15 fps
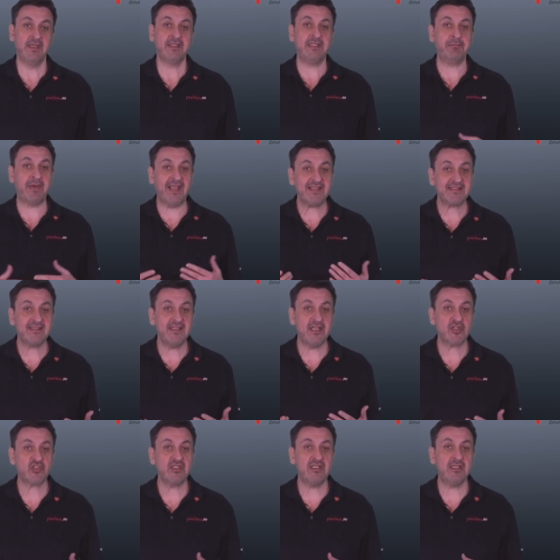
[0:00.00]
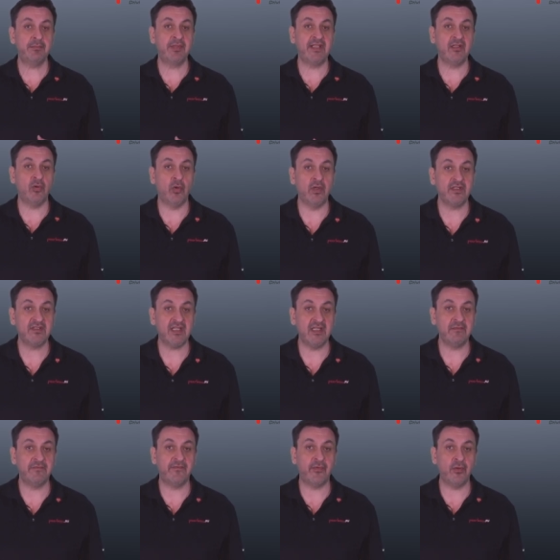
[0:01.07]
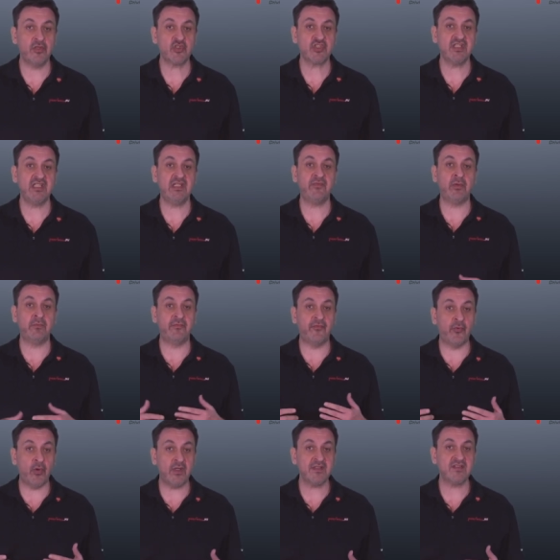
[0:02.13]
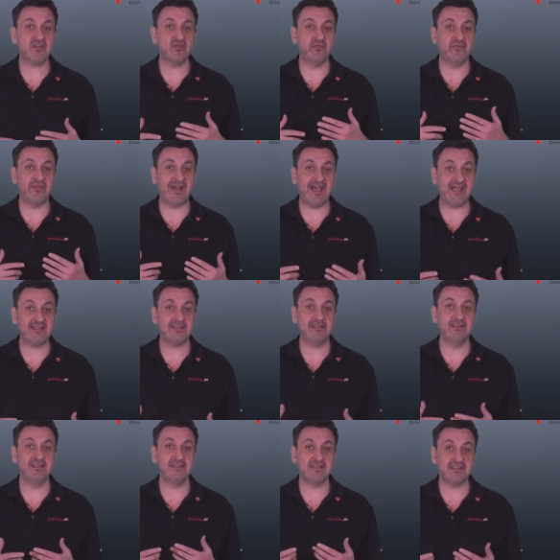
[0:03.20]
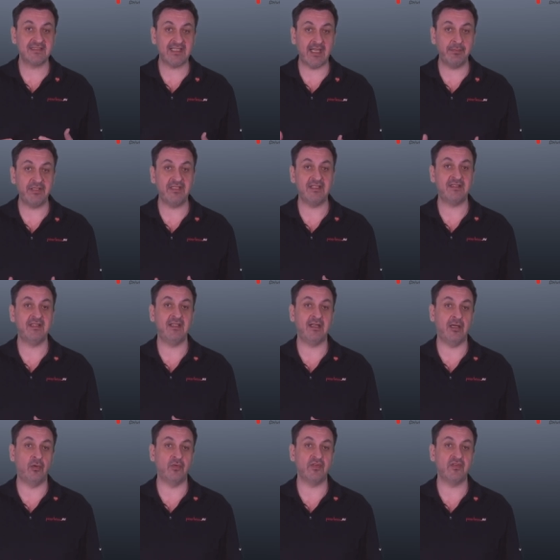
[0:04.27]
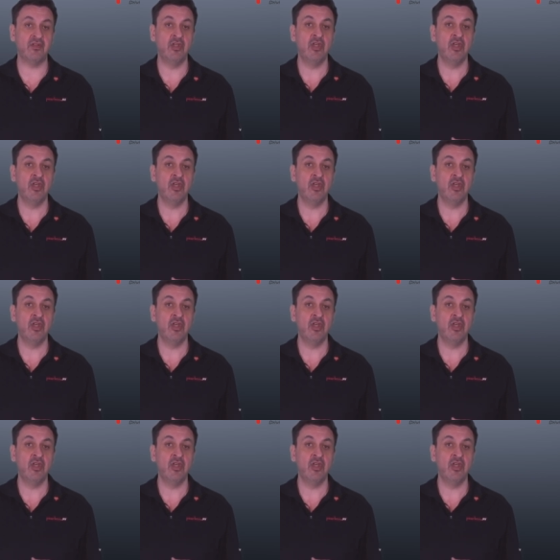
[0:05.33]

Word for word: Die meisten Hersteller bringen heute ein vollständig vom Vorn zu wartendes Kabinett heraus,